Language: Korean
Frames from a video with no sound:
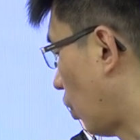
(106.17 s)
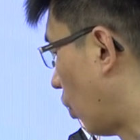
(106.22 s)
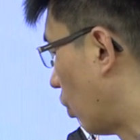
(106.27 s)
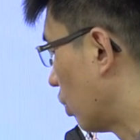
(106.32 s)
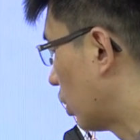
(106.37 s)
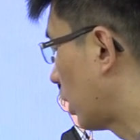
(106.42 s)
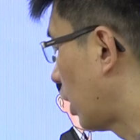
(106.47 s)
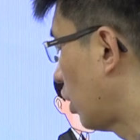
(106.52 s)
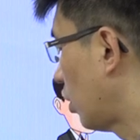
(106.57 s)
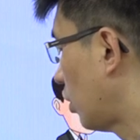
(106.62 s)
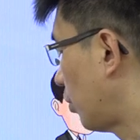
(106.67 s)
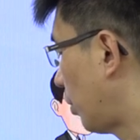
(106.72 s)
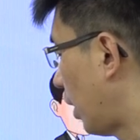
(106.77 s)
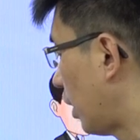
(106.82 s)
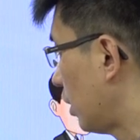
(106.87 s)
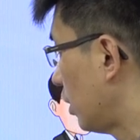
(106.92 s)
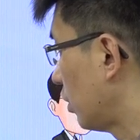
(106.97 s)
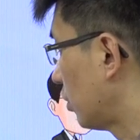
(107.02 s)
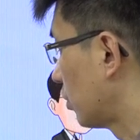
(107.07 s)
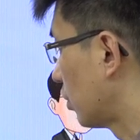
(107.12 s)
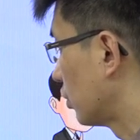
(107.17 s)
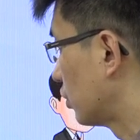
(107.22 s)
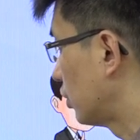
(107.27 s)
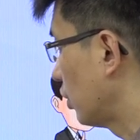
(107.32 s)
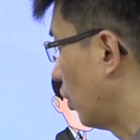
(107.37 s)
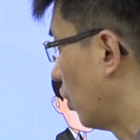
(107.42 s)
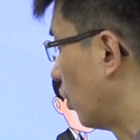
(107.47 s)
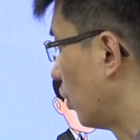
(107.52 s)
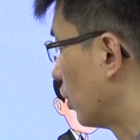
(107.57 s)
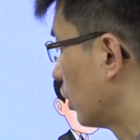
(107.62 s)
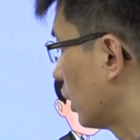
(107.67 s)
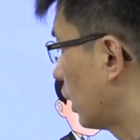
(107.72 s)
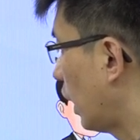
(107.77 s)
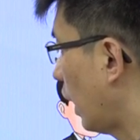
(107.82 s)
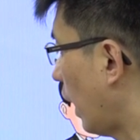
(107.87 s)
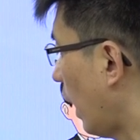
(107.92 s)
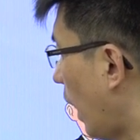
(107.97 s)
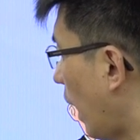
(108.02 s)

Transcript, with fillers: 10개를 팔려고 그랬죠. 그러니까